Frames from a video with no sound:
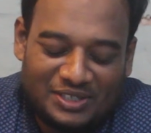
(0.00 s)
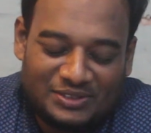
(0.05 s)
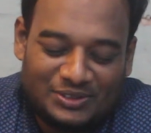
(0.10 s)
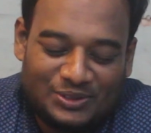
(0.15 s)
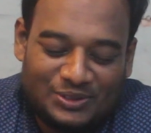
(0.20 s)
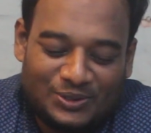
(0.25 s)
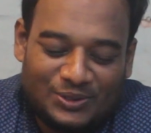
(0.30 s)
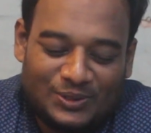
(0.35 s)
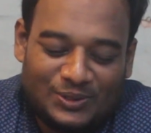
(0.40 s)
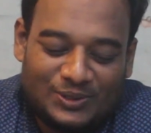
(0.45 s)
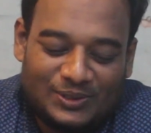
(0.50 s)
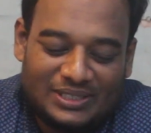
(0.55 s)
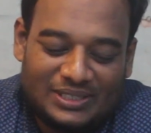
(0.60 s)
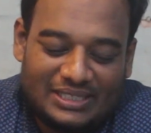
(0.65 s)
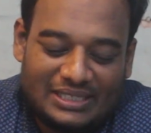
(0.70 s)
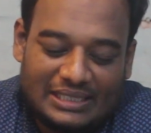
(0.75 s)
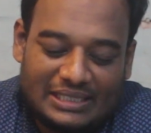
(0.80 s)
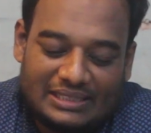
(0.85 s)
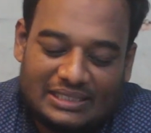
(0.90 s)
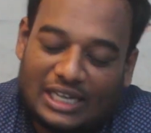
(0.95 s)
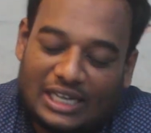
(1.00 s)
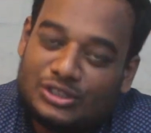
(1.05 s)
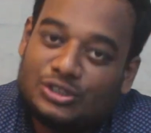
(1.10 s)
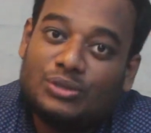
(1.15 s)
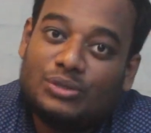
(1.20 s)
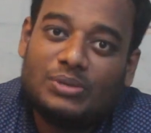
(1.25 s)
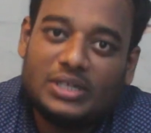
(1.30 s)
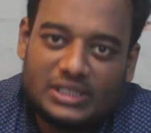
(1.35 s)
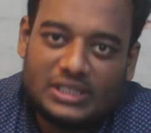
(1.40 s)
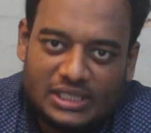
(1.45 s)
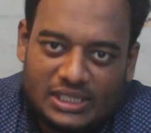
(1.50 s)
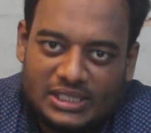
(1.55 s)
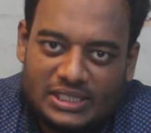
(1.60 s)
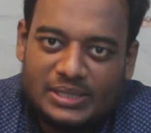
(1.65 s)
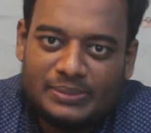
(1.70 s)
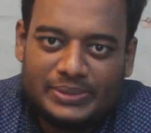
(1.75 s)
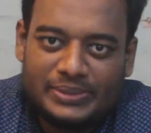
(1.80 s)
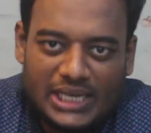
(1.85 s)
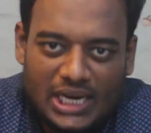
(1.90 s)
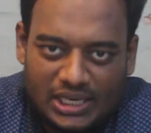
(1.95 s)
তো তার সময় তিনি
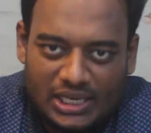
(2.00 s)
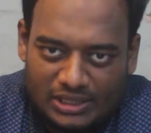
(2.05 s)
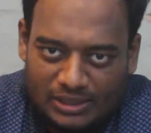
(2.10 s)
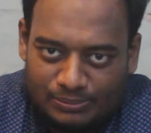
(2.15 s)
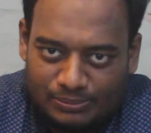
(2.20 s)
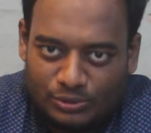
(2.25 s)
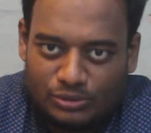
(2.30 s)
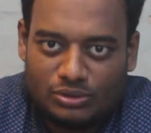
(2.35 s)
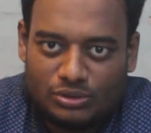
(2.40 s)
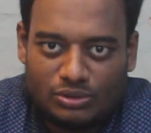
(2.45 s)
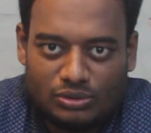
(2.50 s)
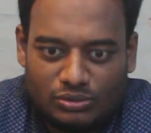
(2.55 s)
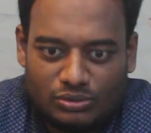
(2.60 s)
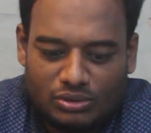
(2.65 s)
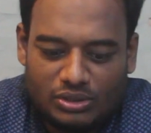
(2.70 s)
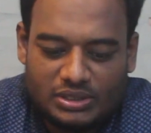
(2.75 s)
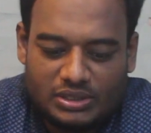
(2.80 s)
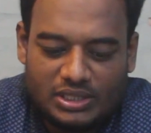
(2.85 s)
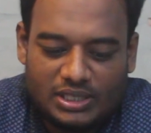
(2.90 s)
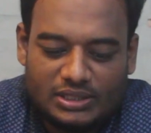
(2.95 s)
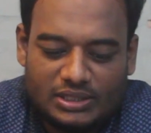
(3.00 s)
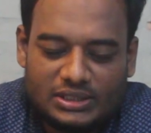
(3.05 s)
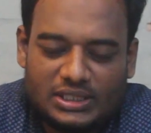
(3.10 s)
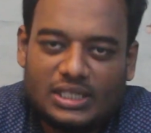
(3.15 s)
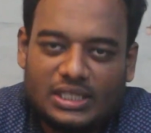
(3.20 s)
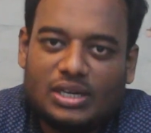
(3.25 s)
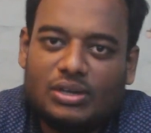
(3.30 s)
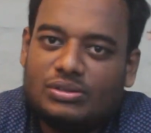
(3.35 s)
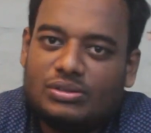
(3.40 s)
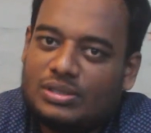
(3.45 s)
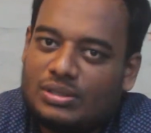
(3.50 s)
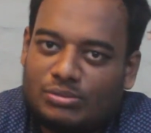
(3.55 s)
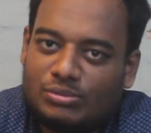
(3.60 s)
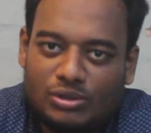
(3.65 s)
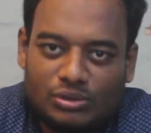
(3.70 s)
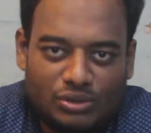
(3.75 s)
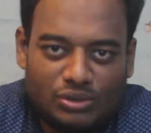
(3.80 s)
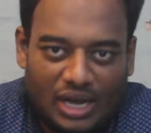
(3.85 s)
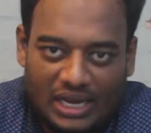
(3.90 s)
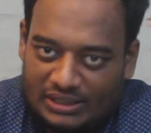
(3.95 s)
যে বিরিয়ানিটা প্রচলন করেছিলেন সেটা হচ্ছে
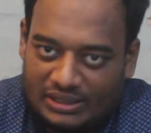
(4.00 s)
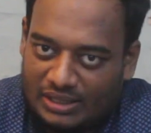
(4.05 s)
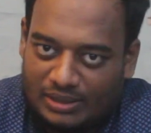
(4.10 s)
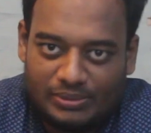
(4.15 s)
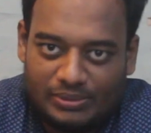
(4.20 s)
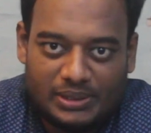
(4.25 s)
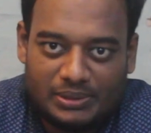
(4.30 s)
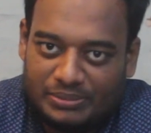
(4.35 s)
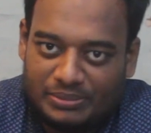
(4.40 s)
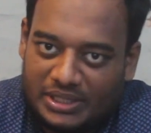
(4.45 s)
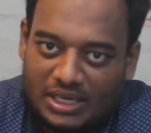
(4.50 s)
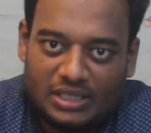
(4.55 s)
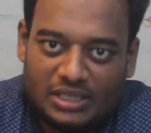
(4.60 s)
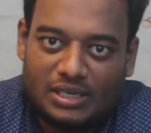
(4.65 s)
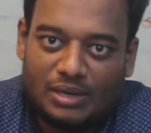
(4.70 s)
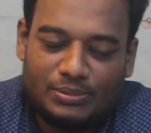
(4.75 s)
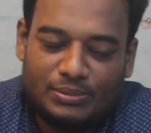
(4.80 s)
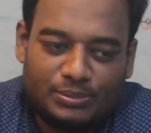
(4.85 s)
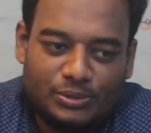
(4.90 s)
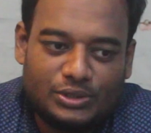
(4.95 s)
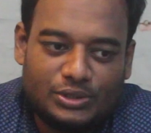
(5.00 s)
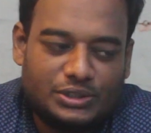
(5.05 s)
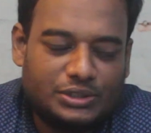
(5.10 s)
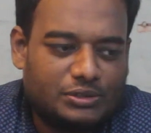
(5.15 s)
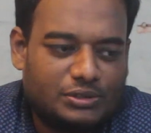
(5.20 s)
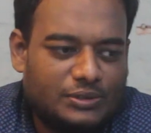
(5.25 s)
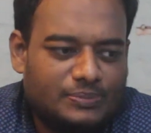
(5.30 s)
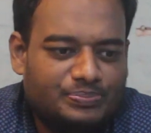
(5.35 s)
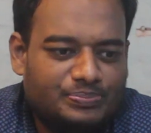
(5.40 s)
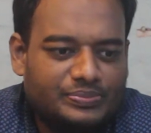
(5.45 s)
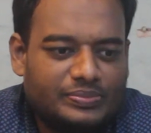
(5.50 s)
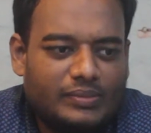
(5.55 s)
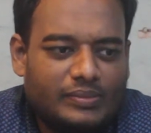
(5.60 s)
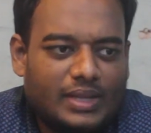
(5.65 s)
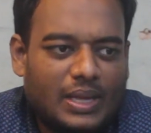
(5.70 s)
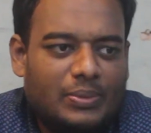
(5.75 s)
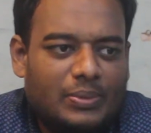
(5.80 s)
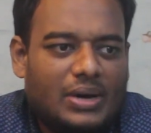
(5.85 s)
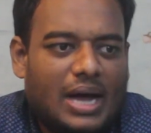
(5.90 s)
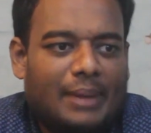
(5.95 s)
মূলত হায়দ্রাবাদি বিরিয়ানি নামে পরিচিত
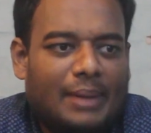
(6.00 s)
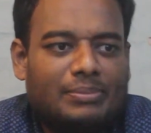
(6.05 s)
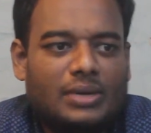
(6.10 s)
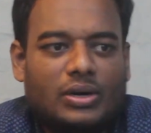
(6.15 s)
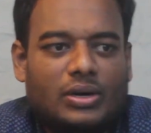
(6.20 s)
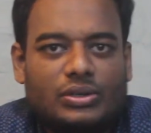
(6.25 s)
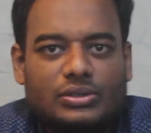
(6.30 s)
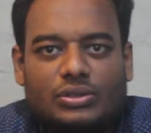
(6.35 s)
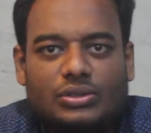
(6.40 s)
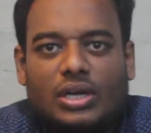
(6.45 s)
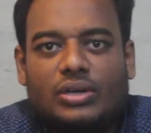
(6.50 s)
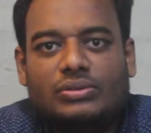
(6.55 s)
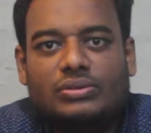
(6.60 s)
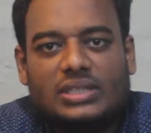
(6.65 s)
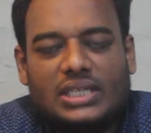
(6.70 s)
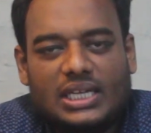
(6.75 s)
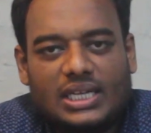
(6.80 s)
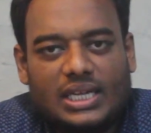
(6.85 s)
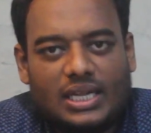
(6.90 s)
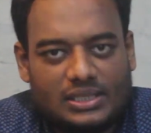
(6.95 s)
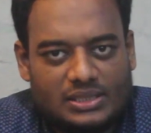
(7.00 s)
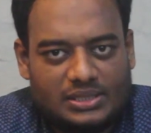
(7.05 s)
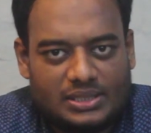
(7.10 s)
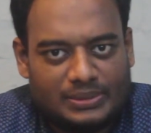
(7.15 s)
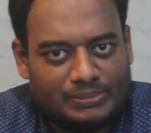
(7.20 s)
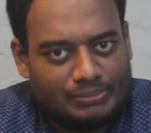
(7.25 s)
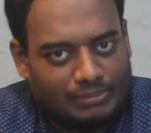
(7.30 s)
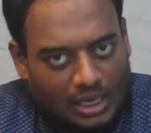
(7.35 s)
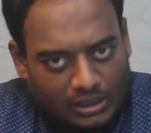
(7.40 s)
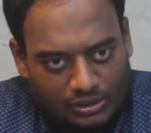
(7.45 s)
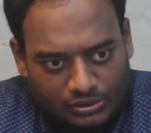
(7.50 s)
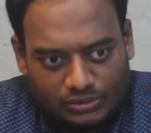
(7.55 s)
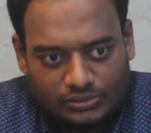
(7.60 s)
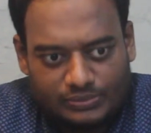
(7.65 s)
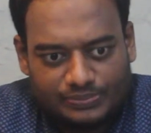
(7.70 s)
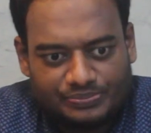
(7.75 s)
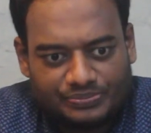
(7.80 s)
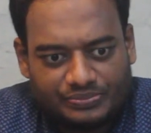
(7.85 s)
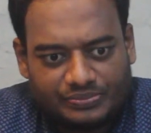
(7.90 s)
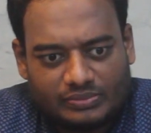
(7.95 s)
এবং আমরা হয়তো এখন কী খাচ্ছি মাটন
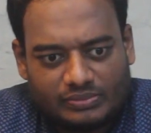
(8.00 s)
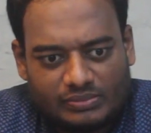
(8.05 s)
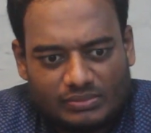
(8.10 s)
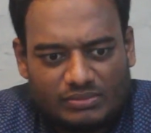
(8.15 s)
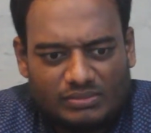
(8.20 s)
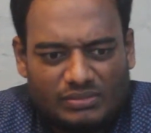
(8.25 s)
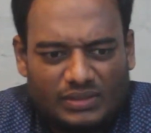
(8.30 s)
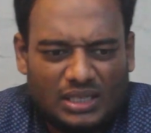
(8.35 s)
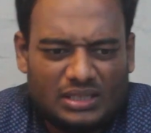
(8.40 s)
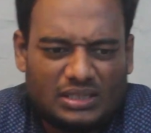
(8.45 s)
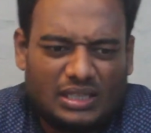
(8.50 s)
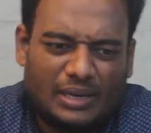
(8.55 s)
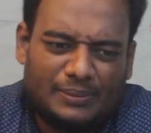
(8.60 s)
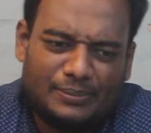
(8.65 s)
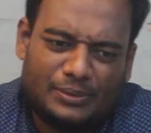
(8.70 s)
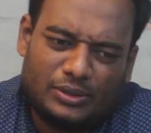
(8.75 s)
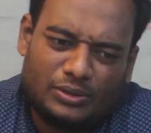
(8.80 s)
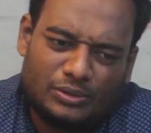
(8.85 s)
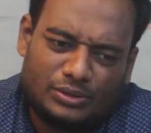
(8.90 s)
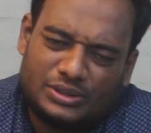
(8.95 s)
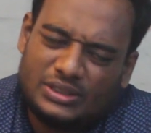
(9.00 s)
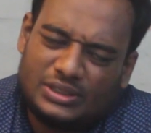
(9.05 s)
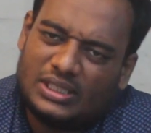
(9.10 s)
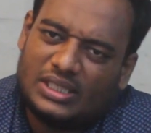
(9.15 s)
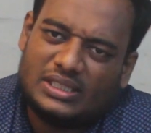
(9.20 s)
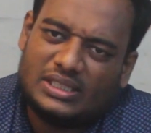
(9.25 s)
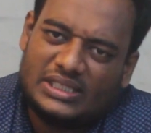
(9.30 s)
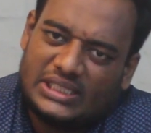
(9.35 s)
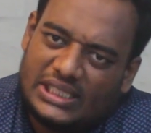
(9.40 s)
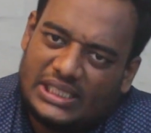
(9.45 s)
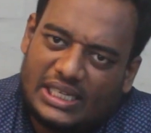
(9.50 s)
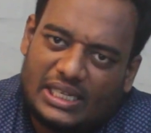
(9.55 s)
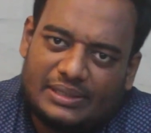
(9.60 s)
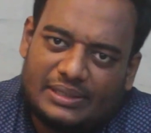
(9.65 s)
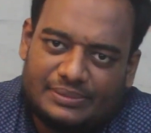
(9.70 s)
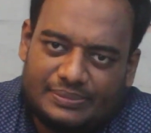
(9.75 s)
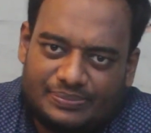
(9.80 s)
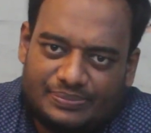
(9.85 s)
তারপর হচ্ছে চিকেন